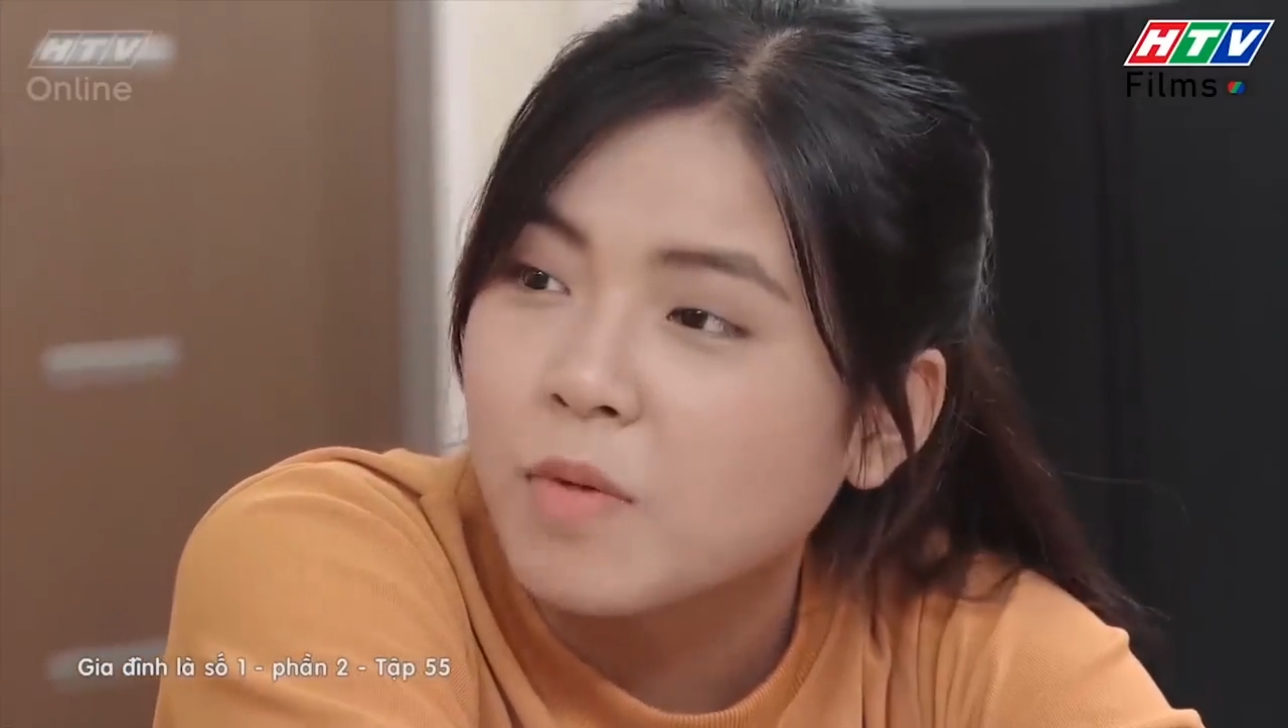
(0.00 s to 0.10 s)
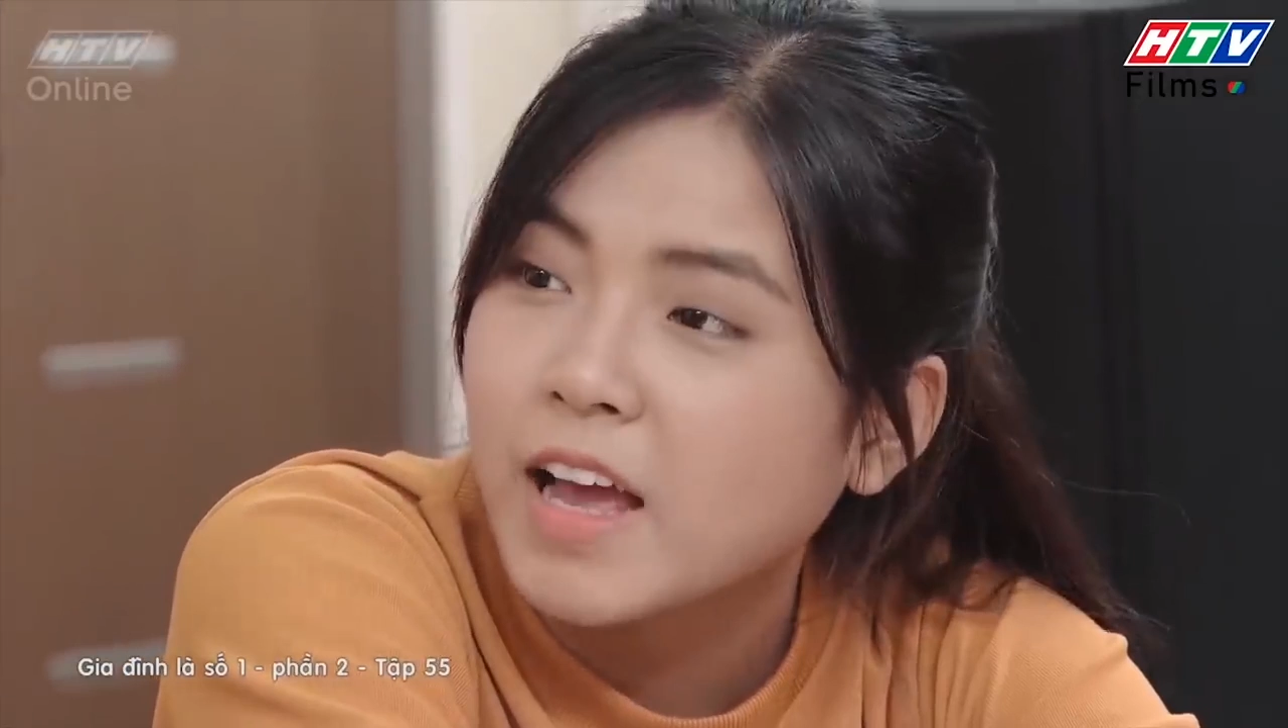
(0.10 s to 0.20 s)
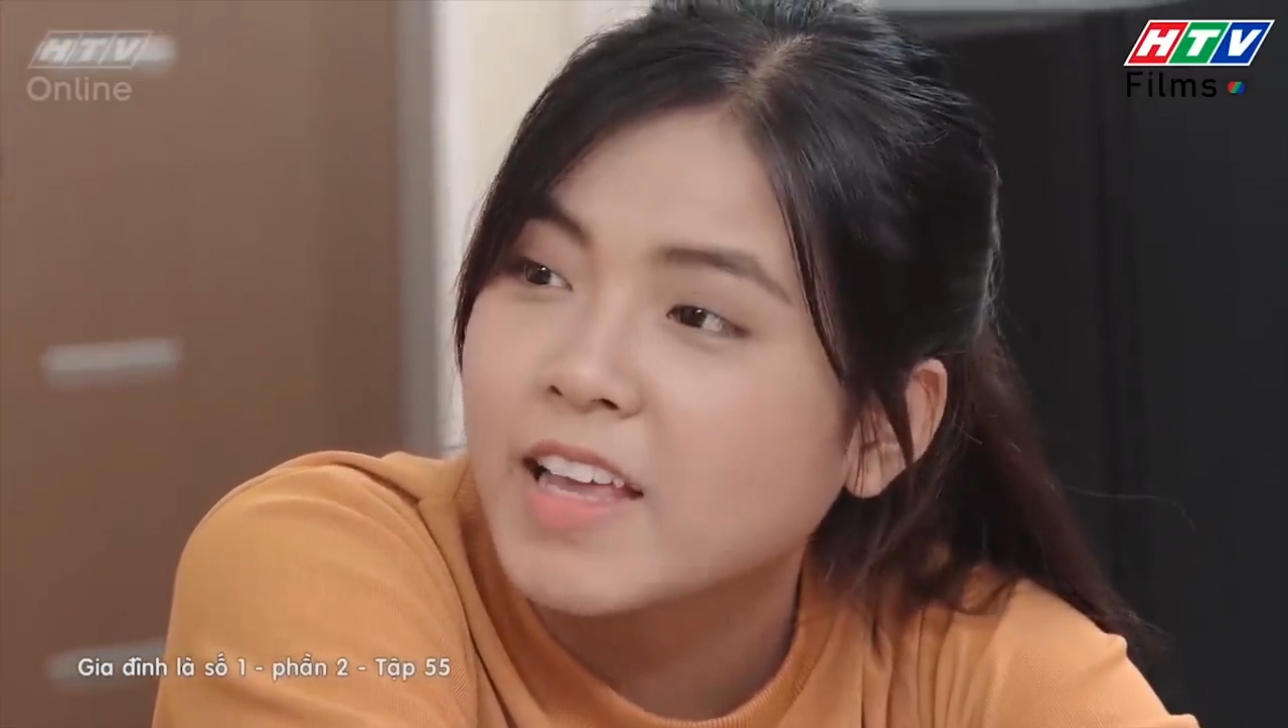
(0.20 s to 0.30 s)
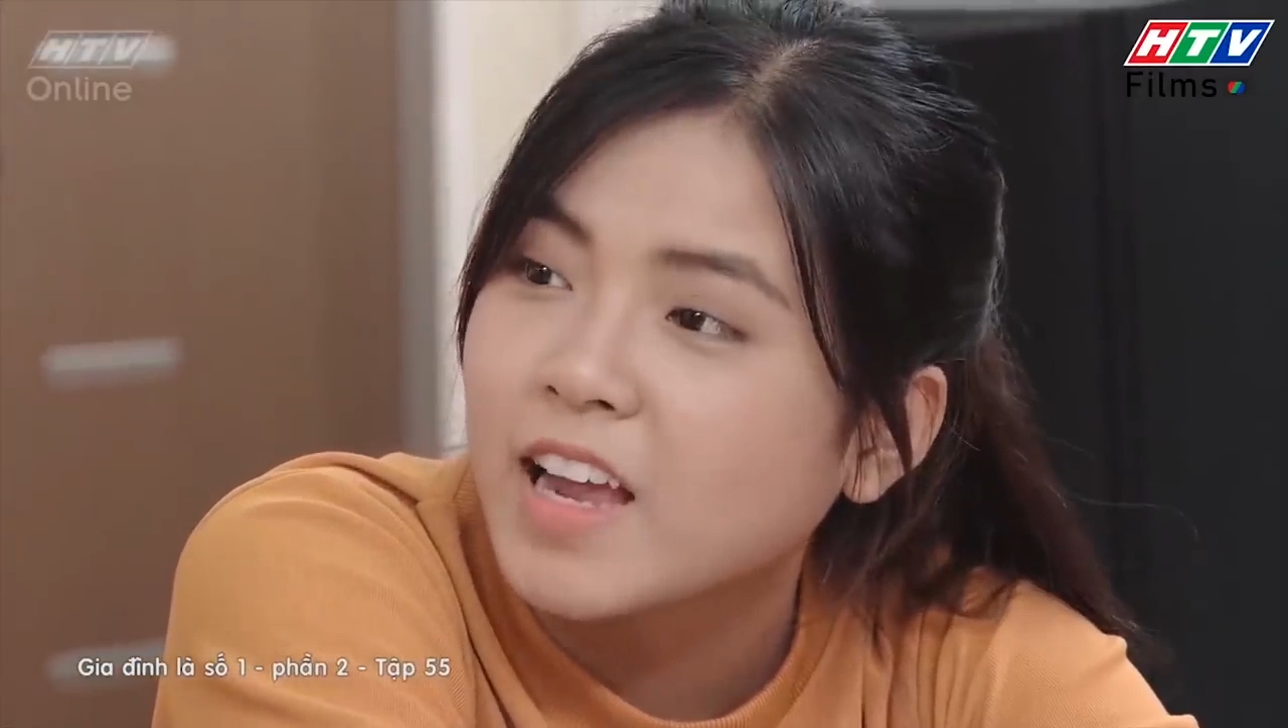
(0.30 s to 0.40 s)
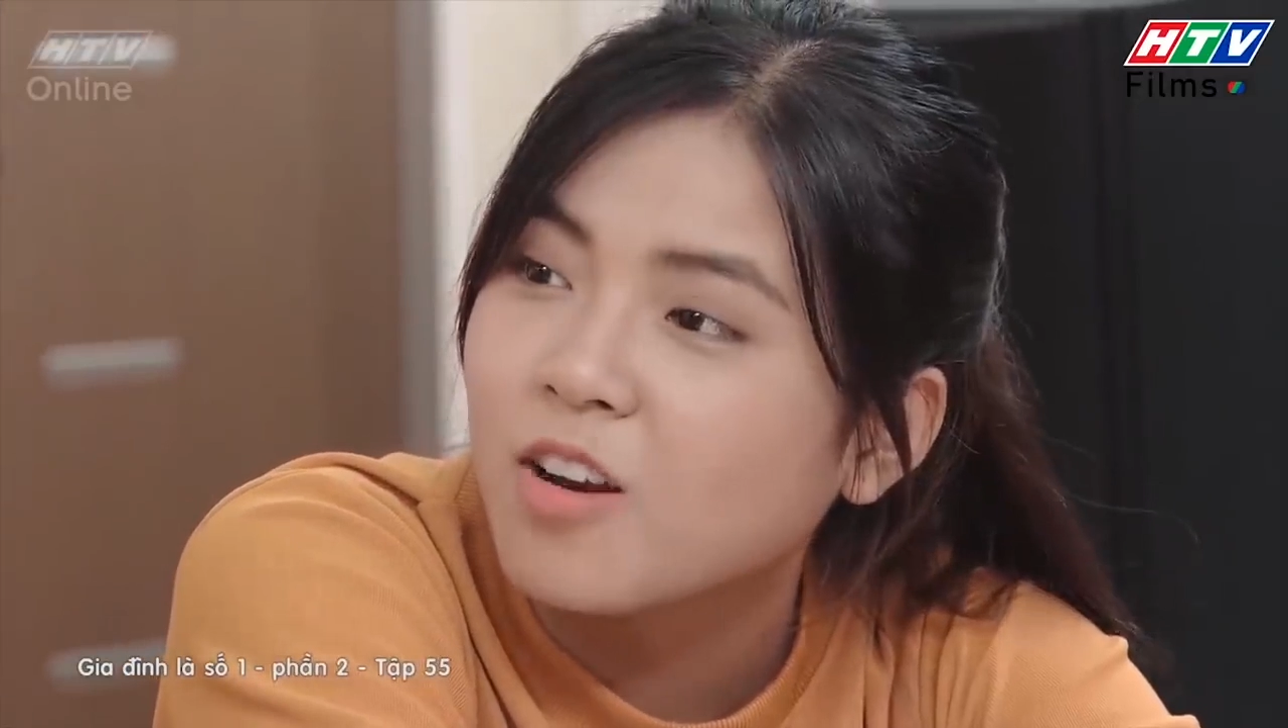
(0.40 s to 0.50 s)

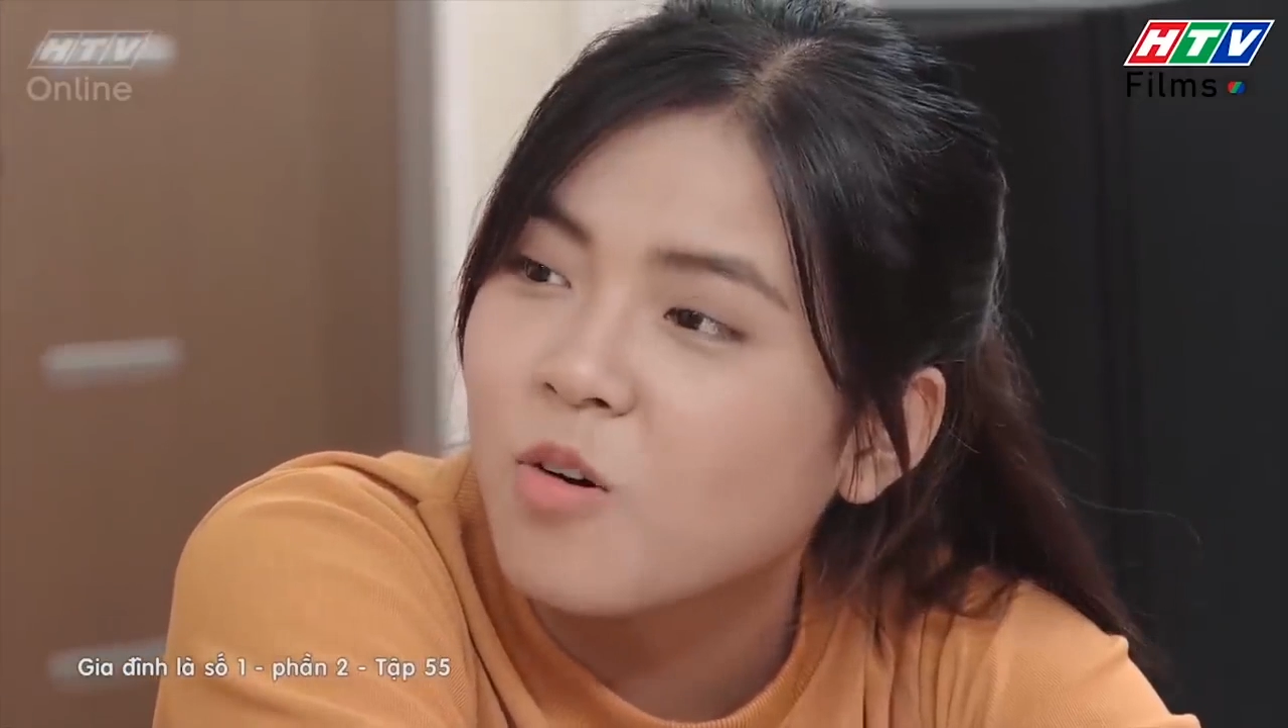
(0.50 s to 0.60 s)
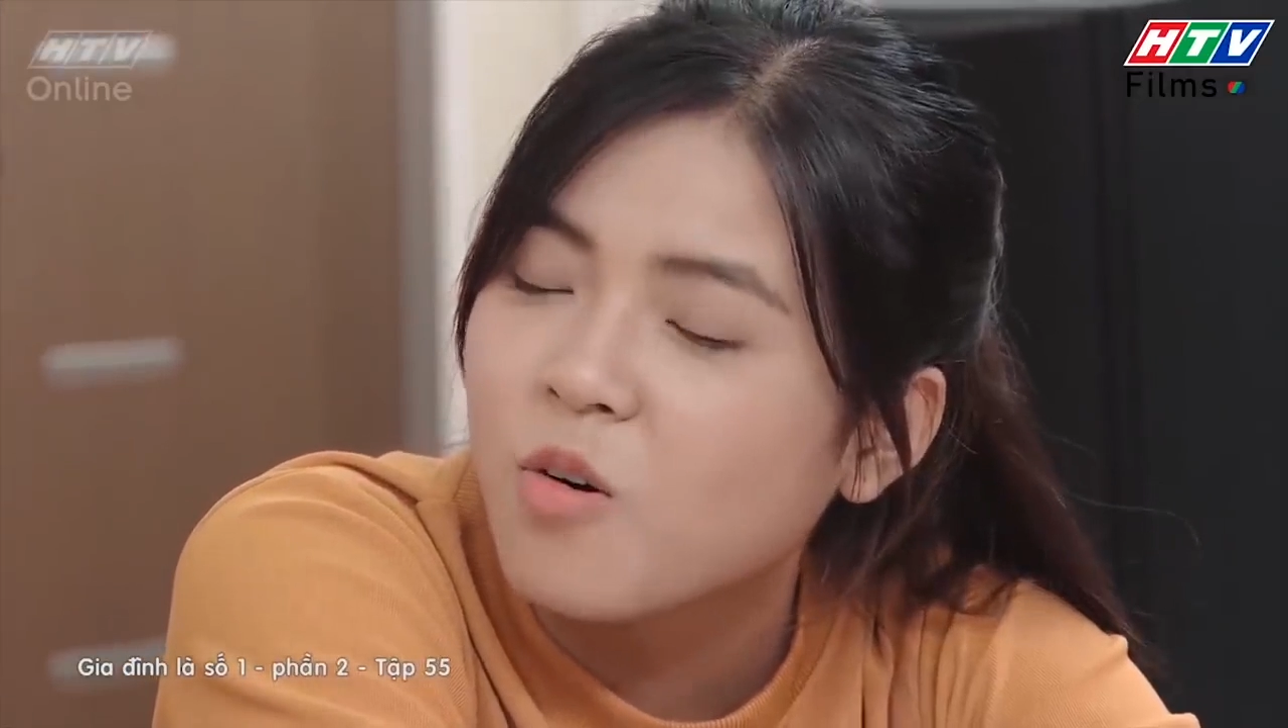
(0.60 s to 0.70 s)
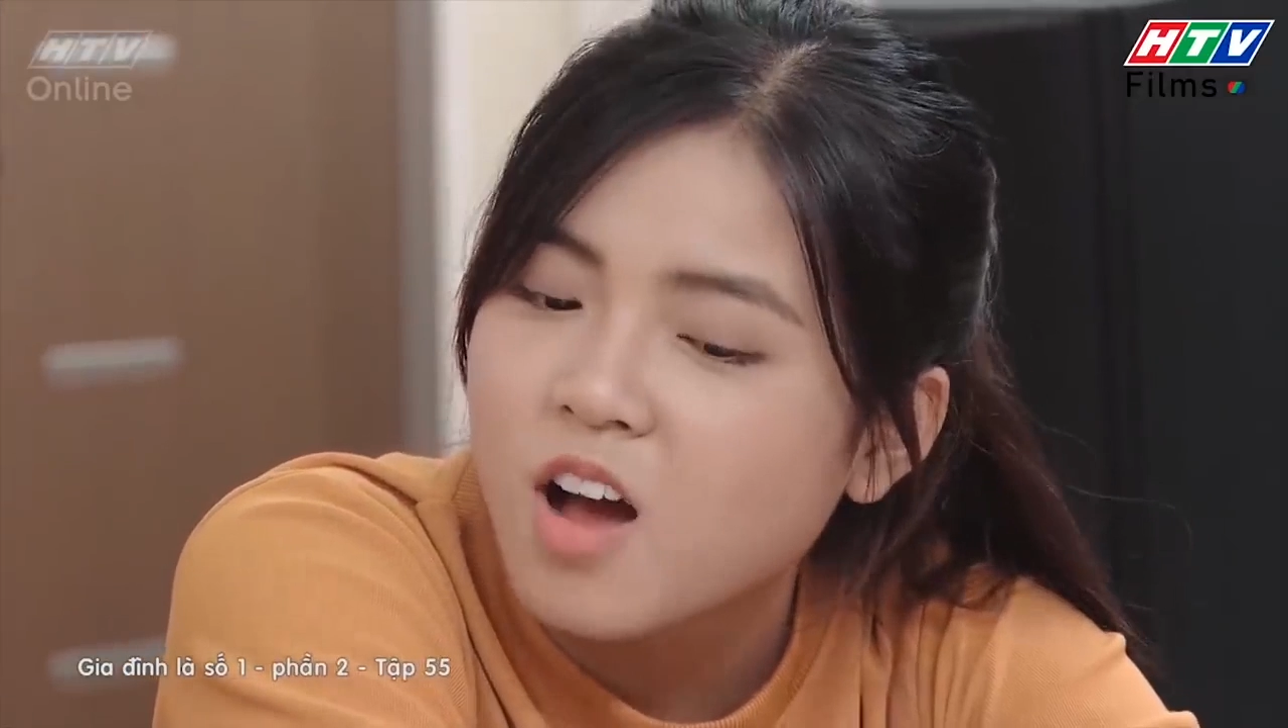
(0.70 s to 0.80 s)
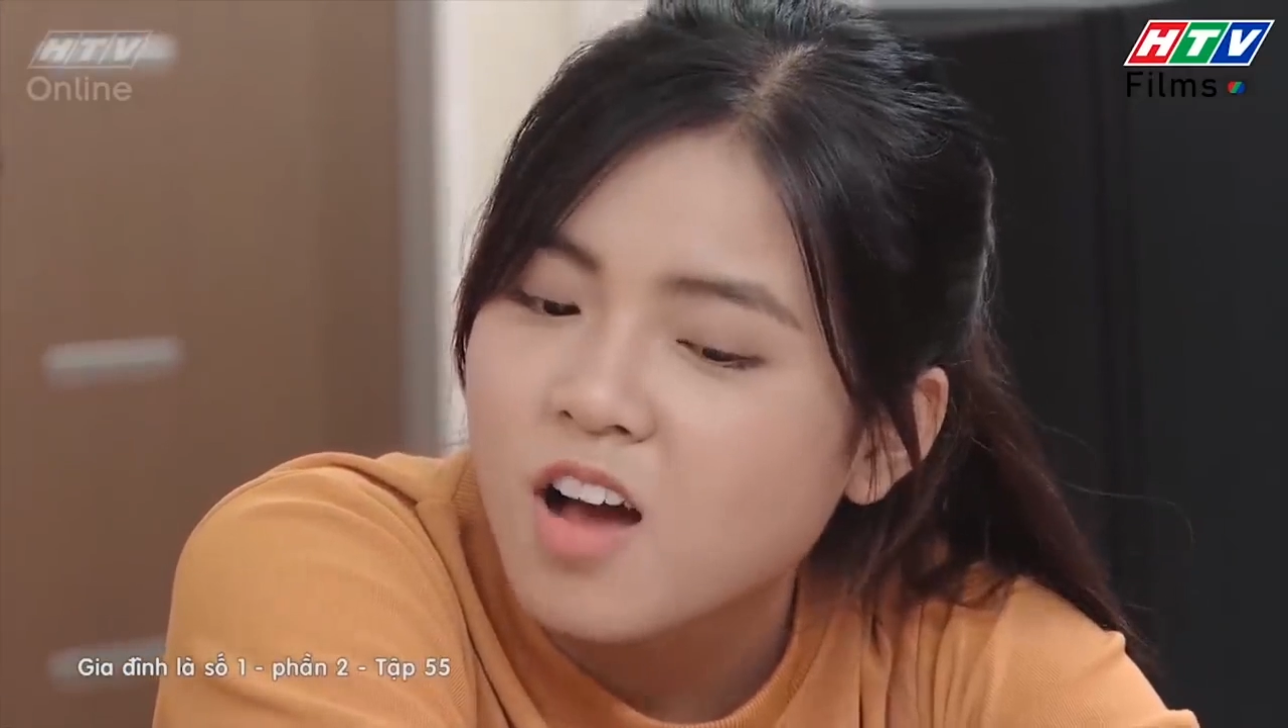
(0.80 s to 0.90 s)
hay vậy luôn